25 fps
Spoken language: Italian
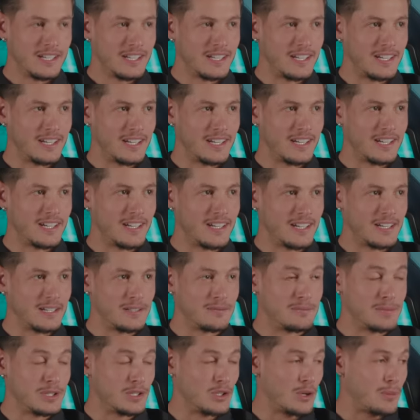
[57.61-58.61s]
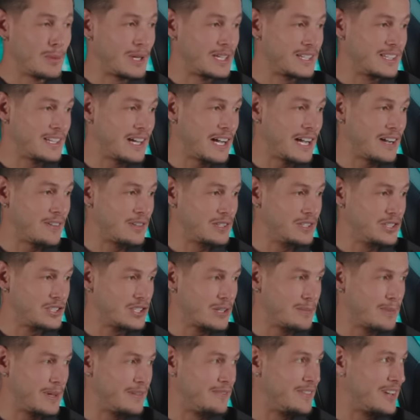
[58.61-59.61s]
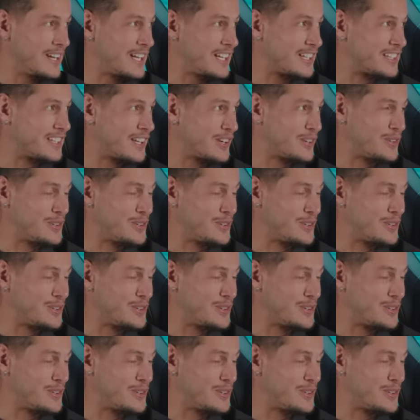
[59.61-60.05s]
eh, mi domandava e diceva ma è vera sta